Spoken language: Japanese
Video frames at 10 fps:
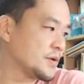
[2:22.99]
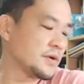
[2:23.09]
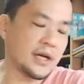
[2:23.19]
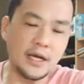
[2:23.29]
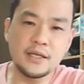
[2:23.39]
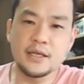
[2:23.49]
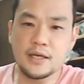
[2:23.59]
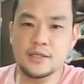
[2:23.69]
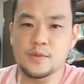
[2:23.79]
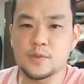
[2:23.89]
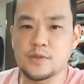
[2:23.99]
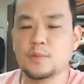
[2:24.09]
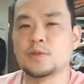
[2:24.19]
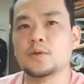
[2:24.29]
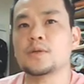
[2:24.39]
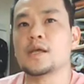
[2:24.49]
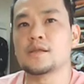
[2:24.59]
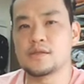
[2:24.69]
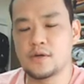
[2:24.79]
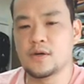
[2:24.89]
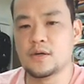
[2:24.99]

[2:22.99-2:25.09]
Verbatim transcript: の概念がそもそもそうなんですよ。